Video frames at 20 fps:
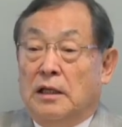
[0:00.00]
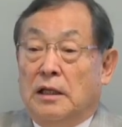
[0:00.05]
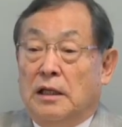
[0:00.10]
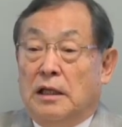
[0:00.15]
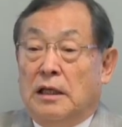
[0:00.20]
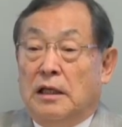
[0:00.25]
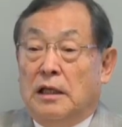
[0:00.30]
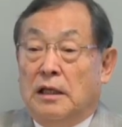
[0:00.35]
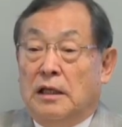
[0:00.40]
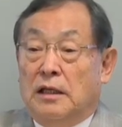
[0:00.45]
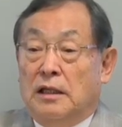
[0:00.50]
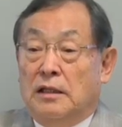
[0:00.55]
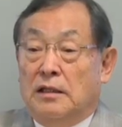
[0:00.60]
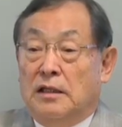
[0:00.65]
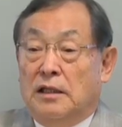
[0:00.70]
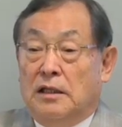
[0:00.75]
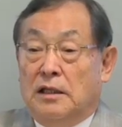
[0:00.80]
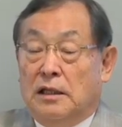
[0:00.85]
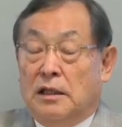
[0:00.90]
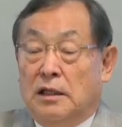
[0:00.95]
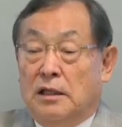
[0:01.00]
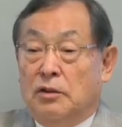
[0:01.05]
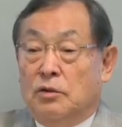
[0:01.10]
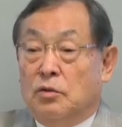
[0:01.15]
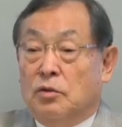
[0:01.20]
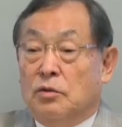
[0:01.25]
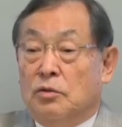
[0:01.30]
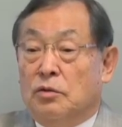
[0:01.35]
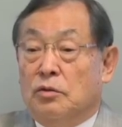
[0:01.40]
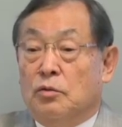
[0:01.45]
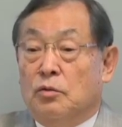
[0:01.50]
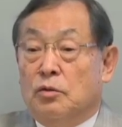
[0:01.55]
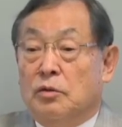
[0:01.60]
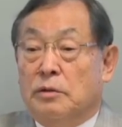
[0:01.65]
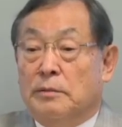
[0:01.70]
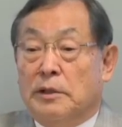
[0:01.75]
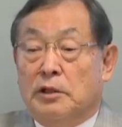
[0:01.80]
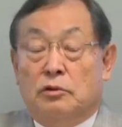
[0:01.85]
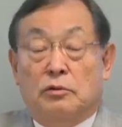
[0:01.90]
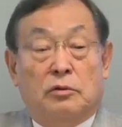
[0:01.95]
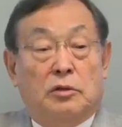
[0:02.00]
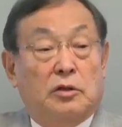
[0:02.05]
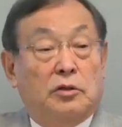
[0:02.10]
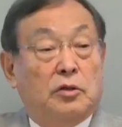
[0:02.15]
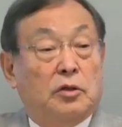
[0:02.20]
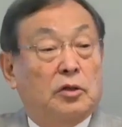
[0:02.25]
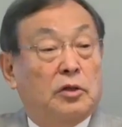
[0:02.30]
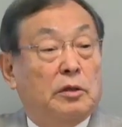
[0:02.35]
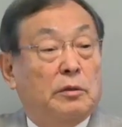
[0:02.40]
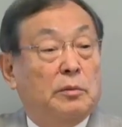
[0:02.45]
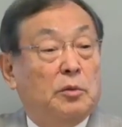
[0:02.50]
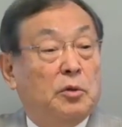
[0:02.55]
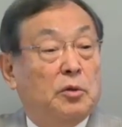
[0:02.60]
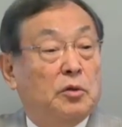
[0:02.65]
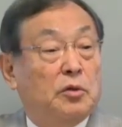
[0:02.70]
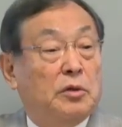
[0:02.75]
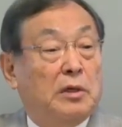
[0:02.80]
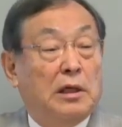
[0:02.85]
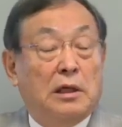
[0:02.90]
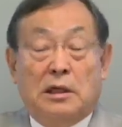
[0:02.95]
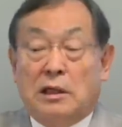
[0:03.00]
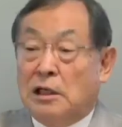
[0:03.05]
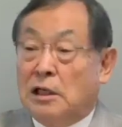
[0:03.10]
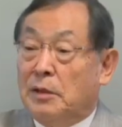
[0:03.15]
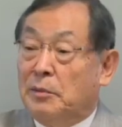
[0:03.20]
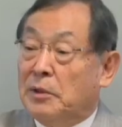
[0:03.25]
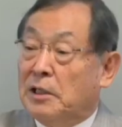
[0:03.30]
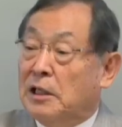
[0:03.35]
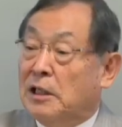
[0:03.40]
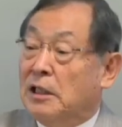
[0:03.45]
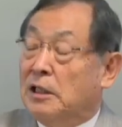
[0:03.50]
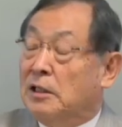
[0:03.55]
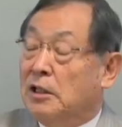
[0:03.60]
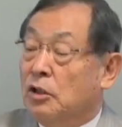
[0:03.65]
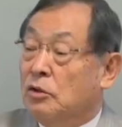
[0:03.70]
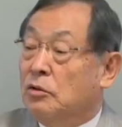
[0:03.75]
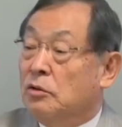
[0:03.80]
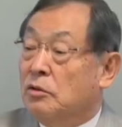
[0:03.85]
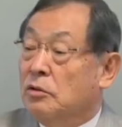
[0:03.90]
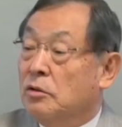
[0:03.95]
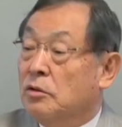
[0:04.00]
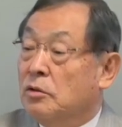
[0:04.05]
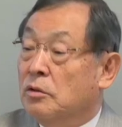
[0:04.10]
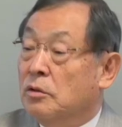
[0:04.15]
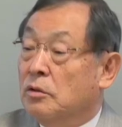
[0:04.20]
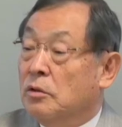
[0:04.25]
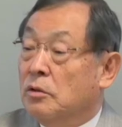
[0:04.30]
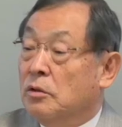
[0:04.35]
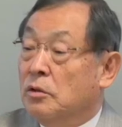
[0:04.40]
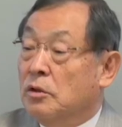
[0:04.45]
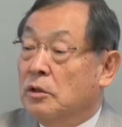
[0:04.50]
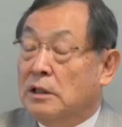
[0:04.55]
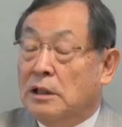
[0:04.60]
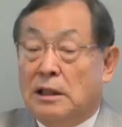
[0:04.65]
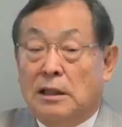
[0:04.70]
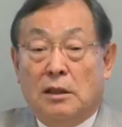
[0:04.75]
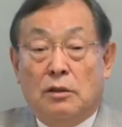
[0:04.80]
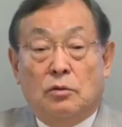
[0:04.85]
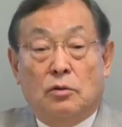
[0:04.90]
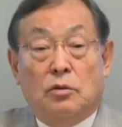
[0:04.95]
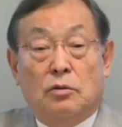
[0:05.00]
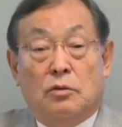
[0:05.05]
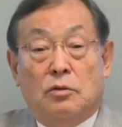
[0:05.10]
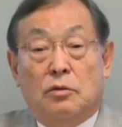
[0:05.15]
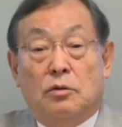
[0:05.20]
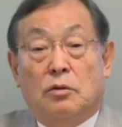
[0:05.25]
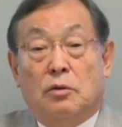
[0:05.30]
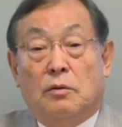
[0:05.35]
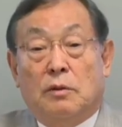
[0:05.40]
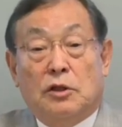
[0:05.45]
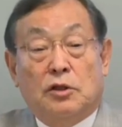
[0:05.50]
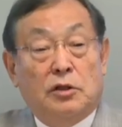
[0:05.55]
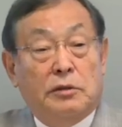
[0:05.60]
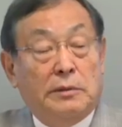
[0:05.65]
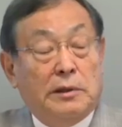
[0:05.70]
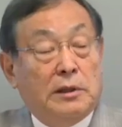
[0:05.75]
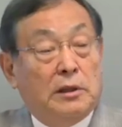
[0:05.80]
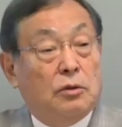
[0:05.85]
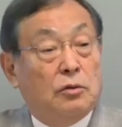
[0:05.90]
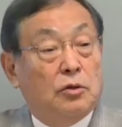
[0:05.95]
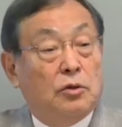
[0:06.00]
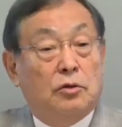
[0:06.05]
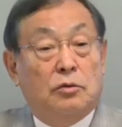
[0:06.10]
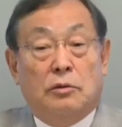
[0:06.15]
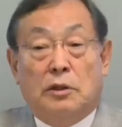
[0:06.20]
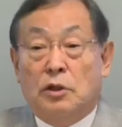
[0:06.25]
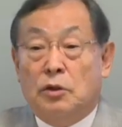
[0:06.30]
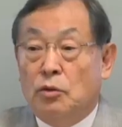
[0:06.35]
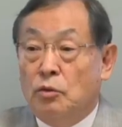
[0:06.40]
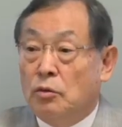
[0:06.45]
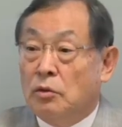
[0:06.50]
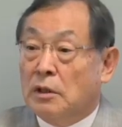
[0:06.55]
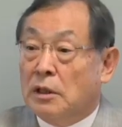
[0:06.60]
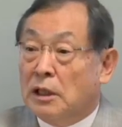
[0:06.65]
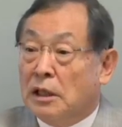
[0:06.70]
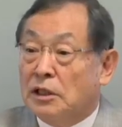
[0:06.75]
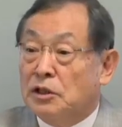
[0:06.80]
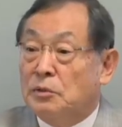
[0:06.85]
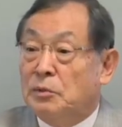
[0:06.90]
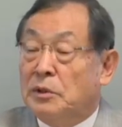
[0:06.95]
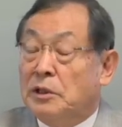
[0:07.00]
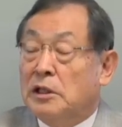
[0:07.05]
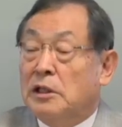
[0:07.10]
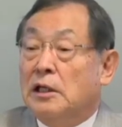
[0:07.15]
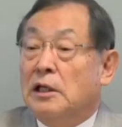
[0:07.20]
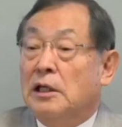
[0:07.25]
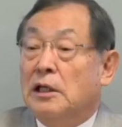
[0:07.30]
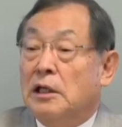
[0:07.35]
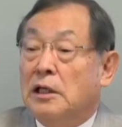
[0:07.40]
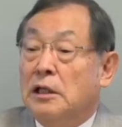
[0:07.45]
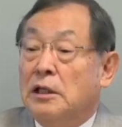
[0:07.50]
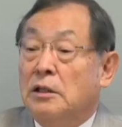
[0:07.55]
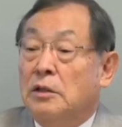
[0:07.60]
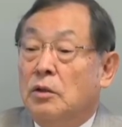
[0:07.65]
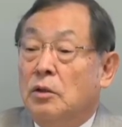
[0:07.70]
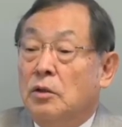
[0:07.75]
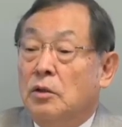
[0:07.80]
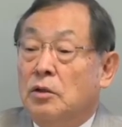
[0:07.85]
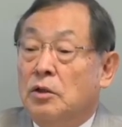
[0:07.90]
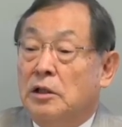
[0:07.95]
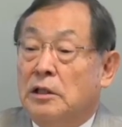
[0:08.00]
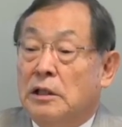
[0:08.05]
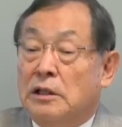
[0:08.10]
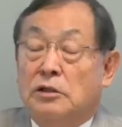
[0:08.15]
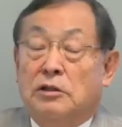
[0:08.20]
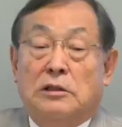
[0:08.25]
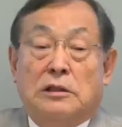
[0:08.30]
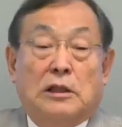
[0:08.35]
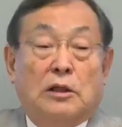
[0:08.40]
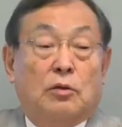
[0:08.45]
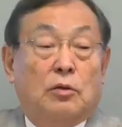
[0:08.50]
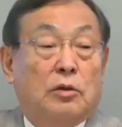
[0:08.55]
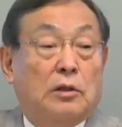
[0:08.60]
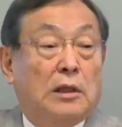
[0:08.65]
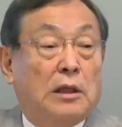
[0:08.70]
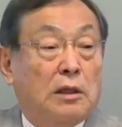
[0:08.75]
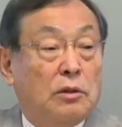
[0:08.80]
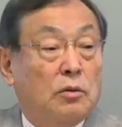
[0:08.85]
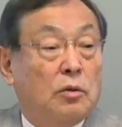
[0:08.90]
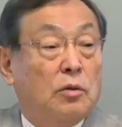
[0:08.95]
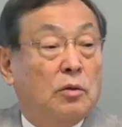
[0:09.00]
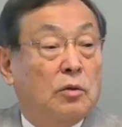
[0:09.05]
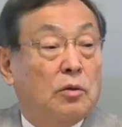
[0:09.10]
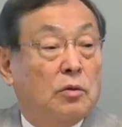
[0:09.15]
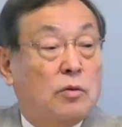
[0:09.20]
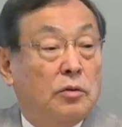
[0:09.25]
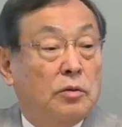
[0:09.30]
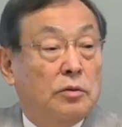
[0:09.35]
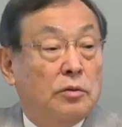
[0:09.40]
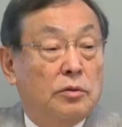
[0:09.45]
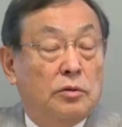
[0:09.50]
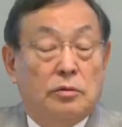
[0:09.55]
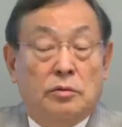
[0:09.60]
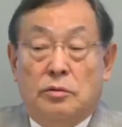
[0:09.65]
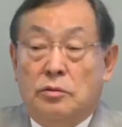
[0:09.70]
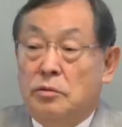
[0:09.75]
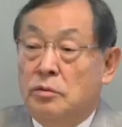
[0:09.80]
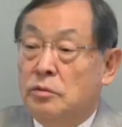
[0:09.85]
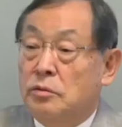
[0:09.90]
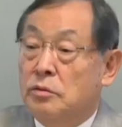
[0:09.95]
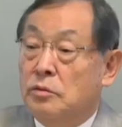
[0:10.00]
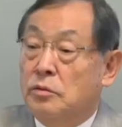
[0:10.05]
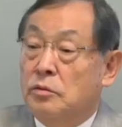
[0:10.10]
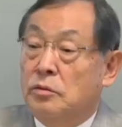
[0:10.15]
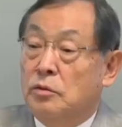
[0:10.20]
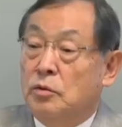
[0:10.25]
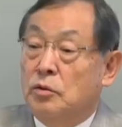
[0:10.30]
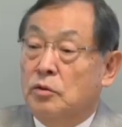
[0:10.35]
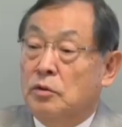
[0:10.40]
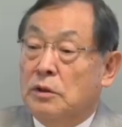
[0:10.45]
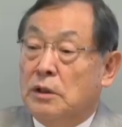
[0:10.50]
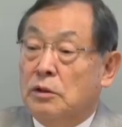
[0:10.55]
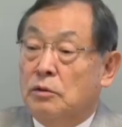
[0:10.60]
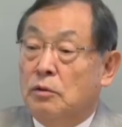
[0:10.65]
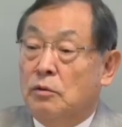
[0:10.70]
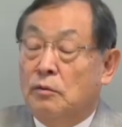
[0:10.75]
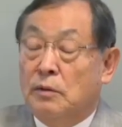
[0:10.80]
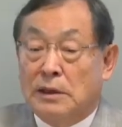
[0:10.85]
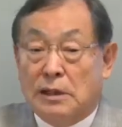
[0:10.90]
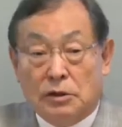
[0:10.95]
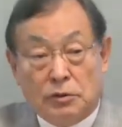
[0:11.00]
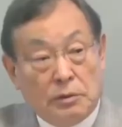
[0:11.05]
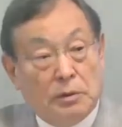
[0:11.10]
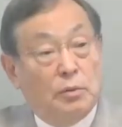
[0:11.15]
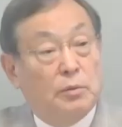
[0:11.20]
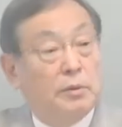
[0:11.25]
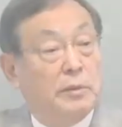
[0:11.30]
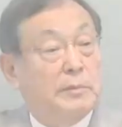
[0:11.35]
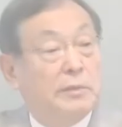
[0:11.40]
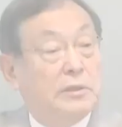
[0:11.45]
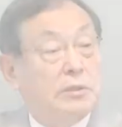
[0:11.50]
えー、でリカレントっていう言葉を言ってるけども、なんかカビが生えてる。リカレントっていうのは全ての人が今日から始めなきゃいけない、気が付いた時からと、こういうことだと私は思いま